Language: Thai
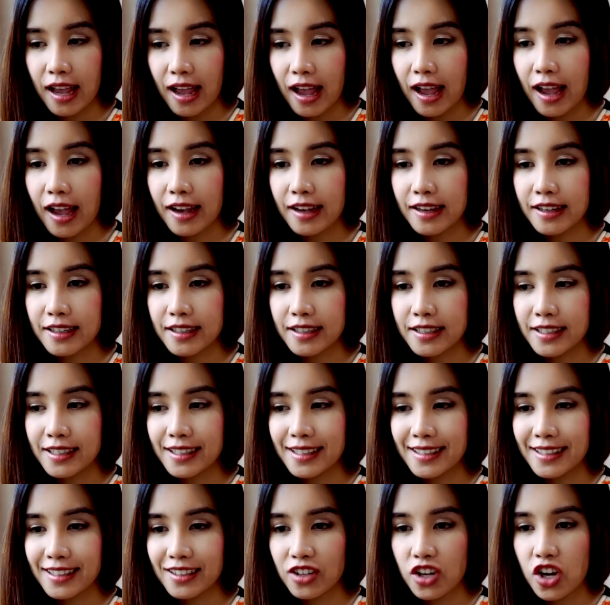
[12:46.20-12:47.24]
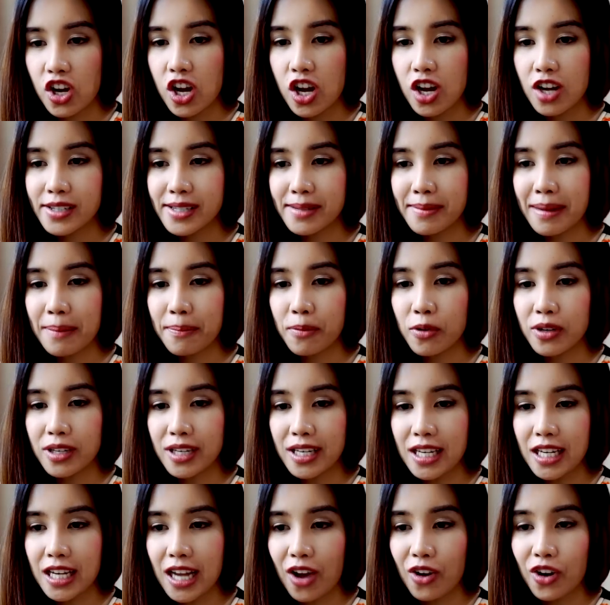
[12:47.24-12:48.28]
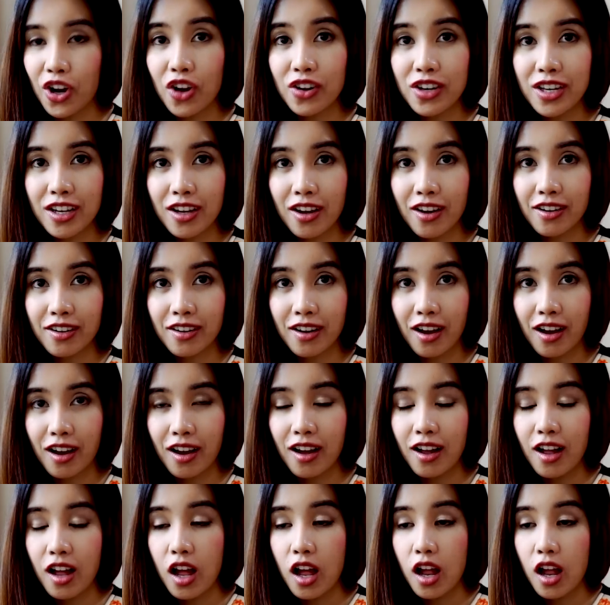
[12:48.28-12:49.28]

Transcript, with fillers: อ่ะ ก็สำหรับบทนี้เอาเท่านี้ก่อนเนาะ